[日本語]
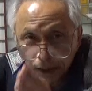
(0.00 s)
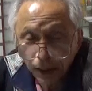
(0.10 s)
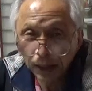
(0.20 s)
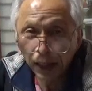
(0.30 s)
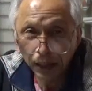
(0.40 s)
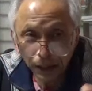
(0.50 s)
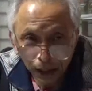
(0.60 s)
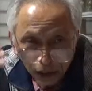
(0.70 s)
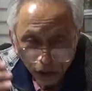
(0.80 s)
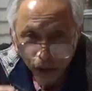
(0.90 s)
していただい
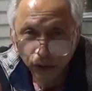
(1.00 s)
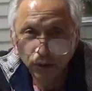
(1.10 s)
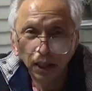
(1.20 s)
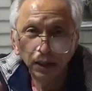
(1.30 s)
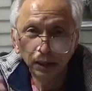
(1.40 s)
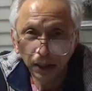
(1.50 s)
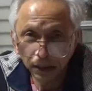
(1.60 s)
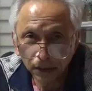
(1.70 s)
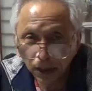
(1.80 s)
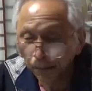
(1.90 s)
て一緒に取材に行ったり
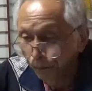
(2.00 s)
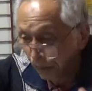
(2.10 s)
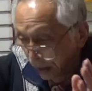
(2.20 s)
ですね